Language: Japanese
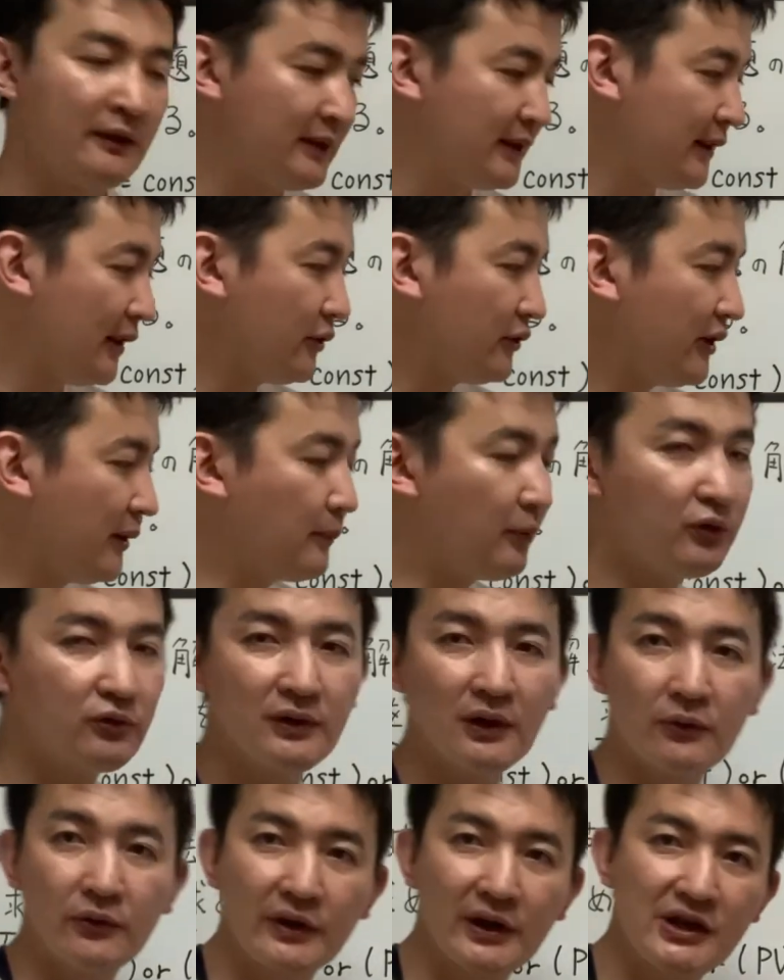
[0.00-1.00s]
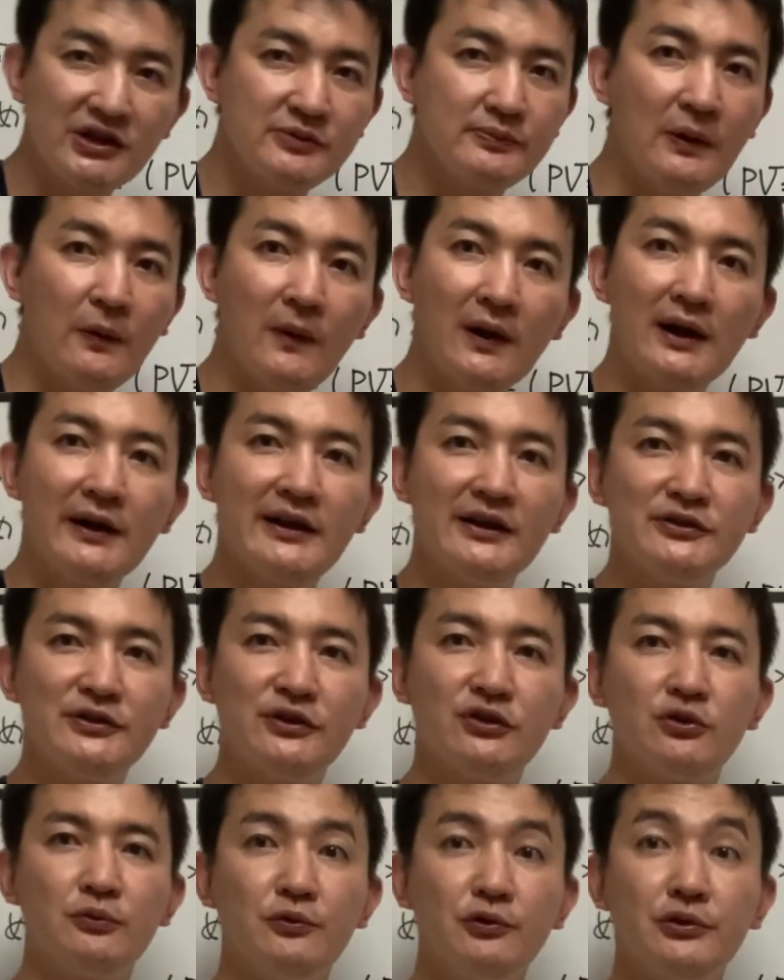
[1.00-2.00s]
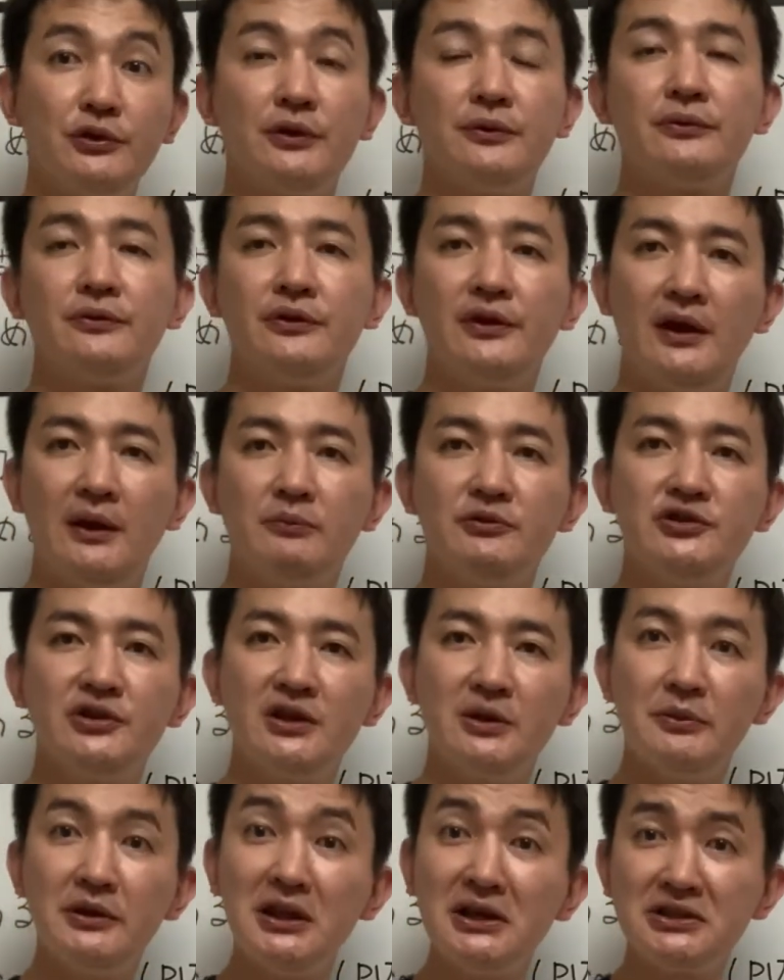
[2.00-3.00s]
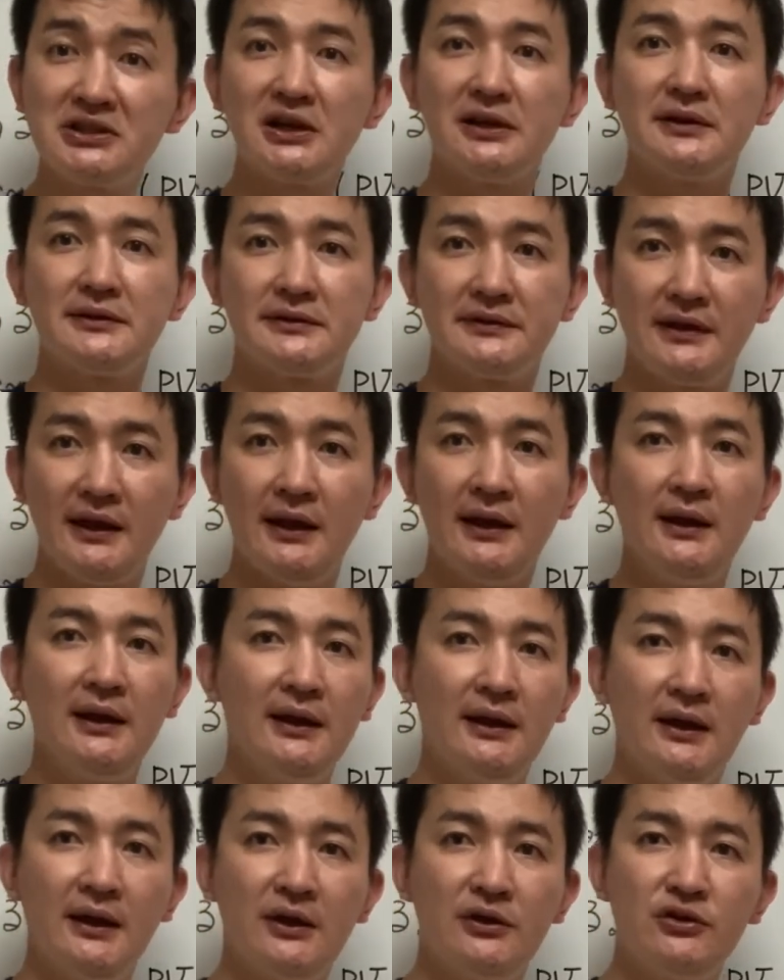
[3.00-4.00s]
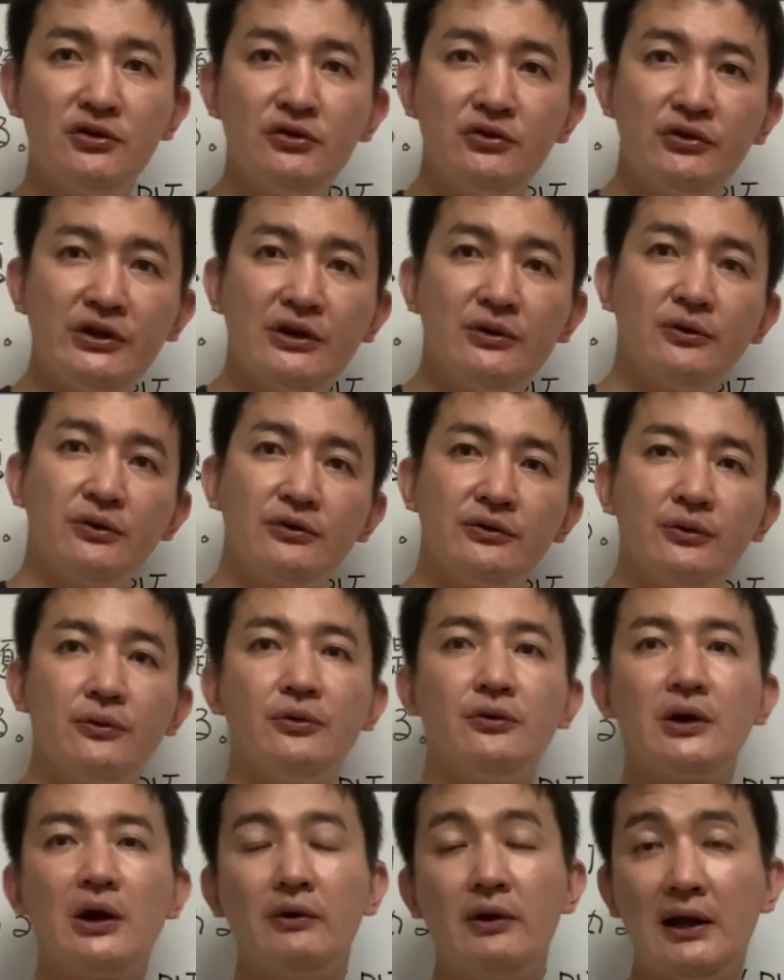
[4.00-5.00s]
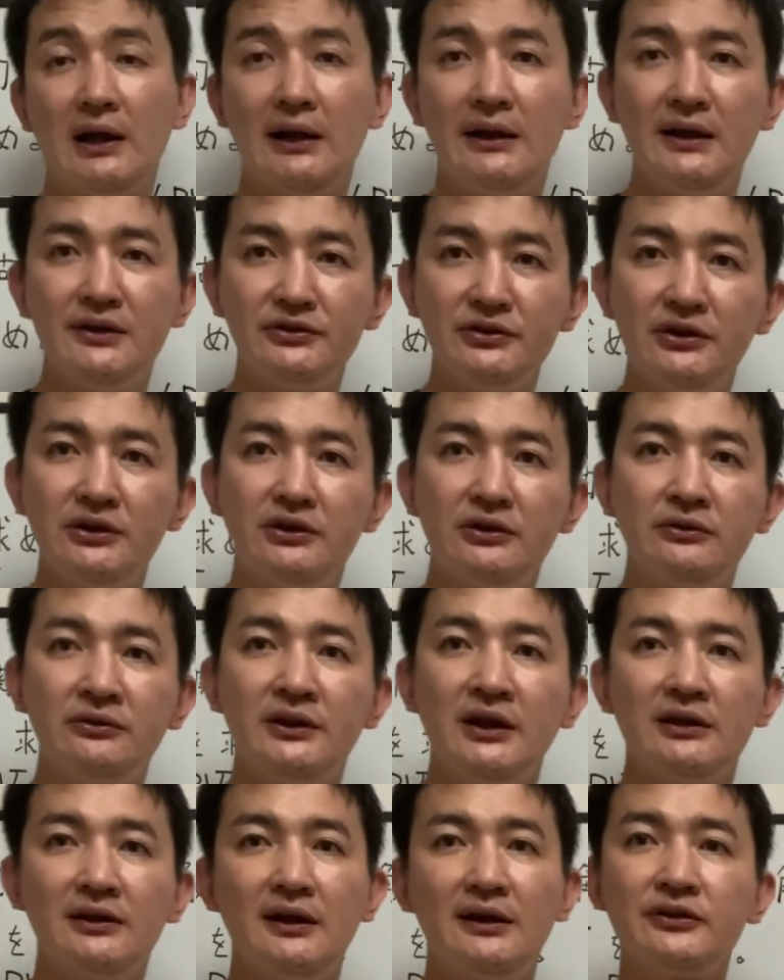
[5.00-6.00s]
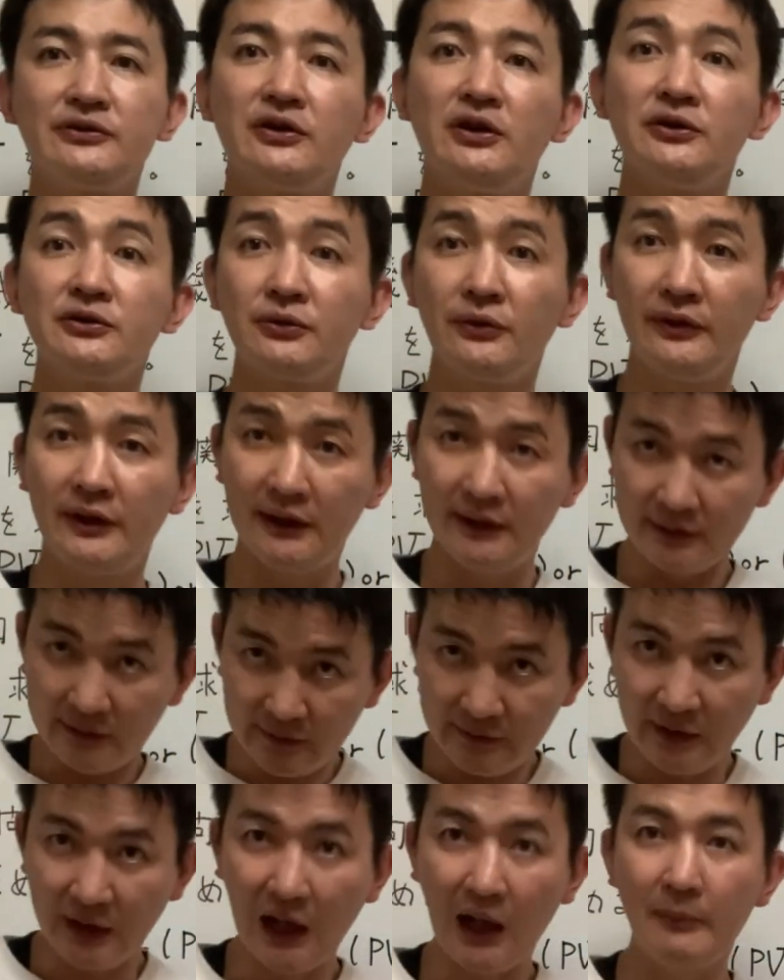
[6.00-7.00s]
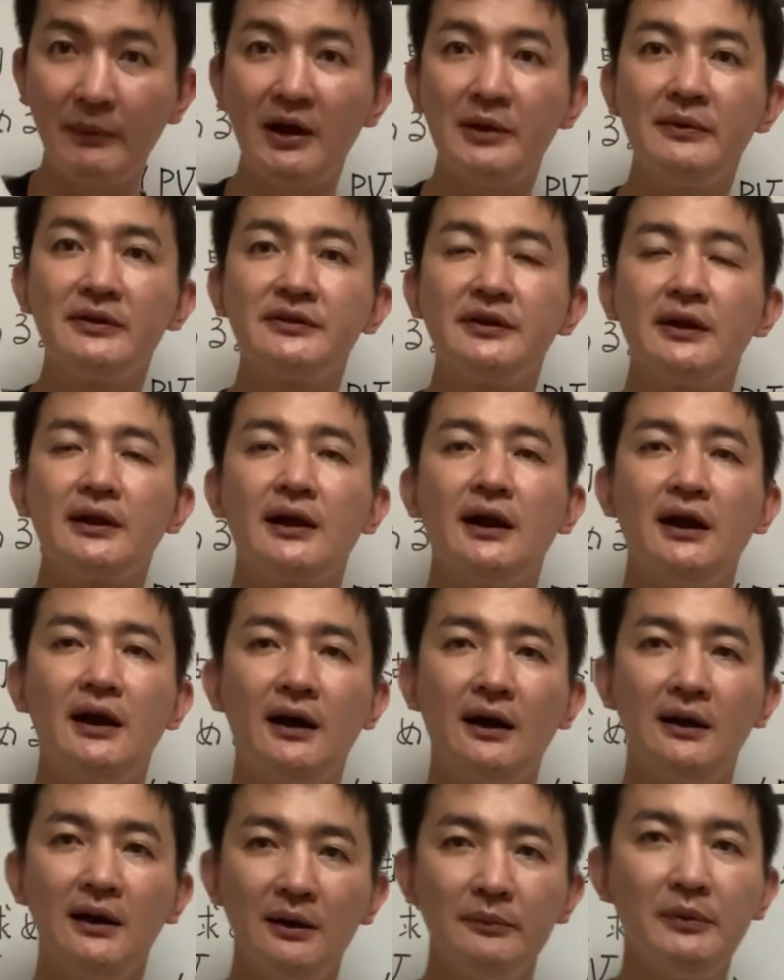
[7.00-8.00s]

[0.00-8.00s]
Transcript: なので僕はこれが一番分かりやすいと思ってるので、もし君たちがですね、えー、Q イコールの方が分かりやすいって言うんだったら、それはそれで全然構いませんから、